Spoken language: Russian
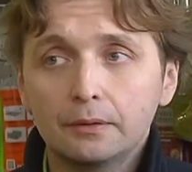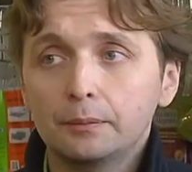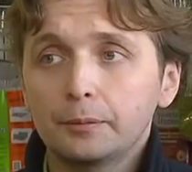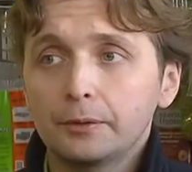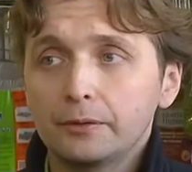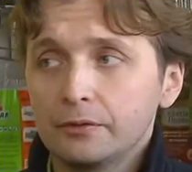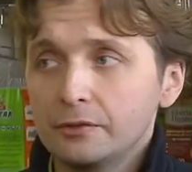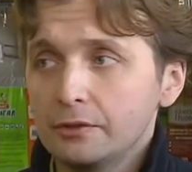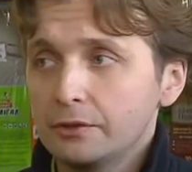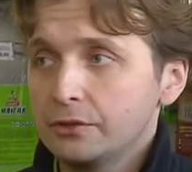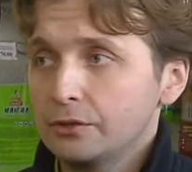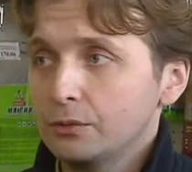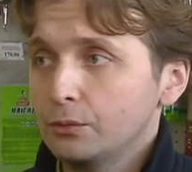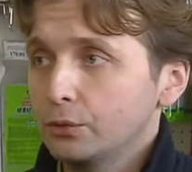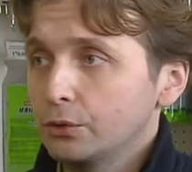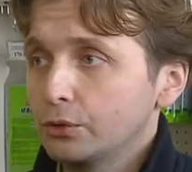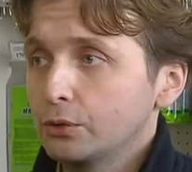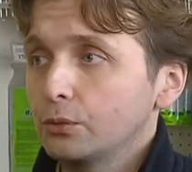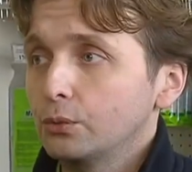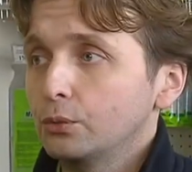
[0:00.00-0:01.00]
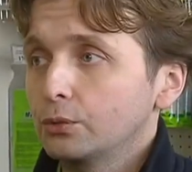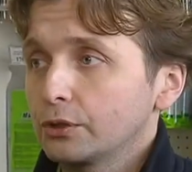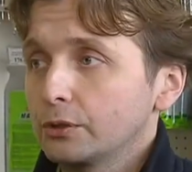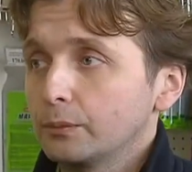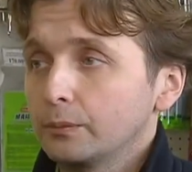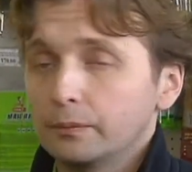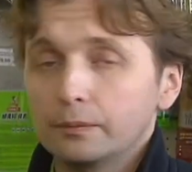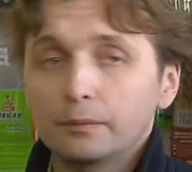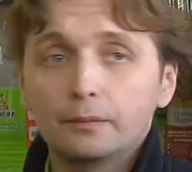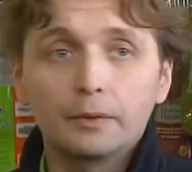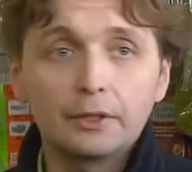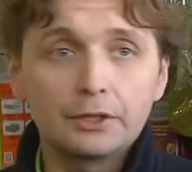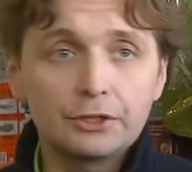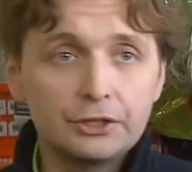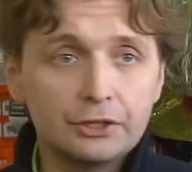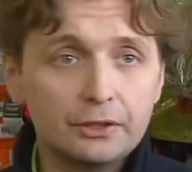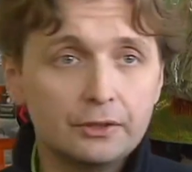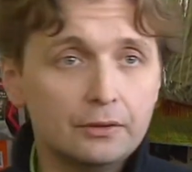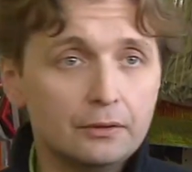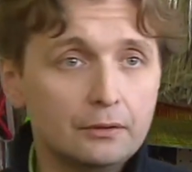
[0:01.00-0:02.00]
привезли сегодня утром
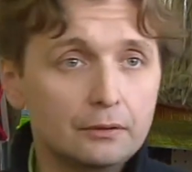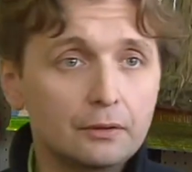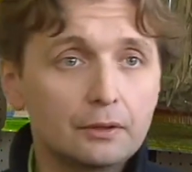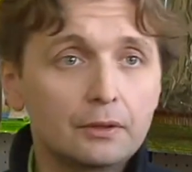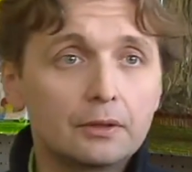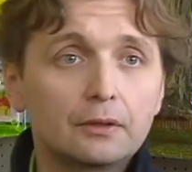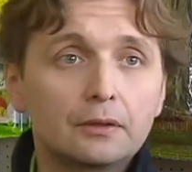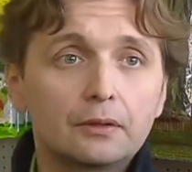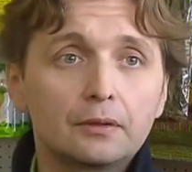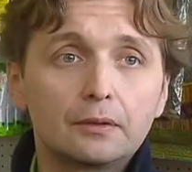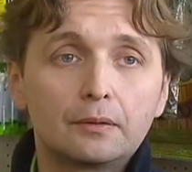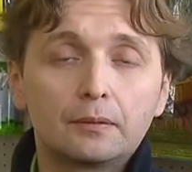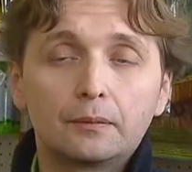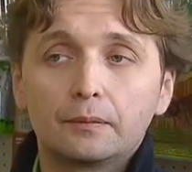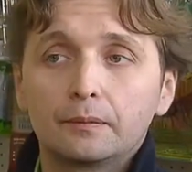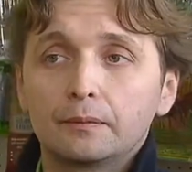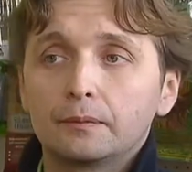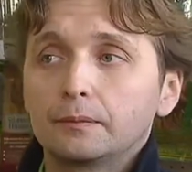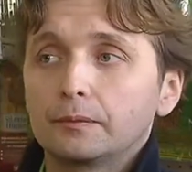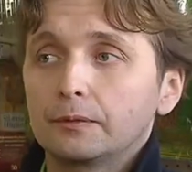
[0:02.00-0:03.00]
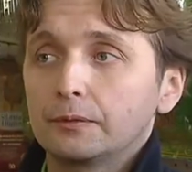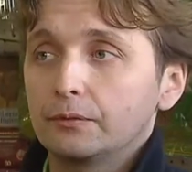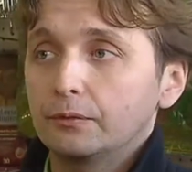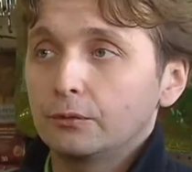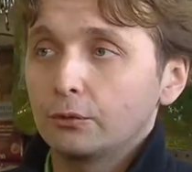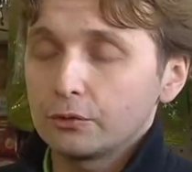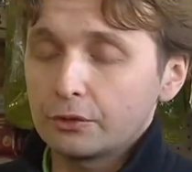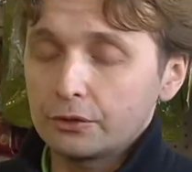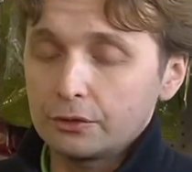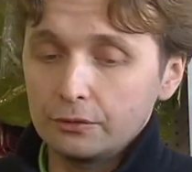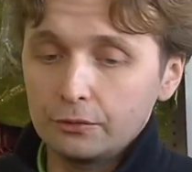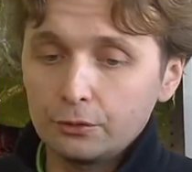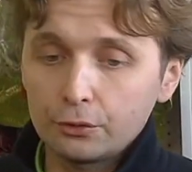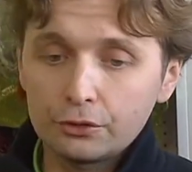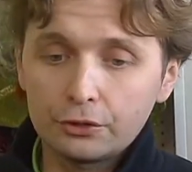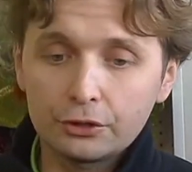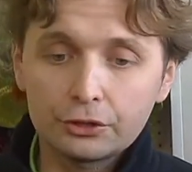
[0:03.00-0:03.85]
мальчика э, в возрасте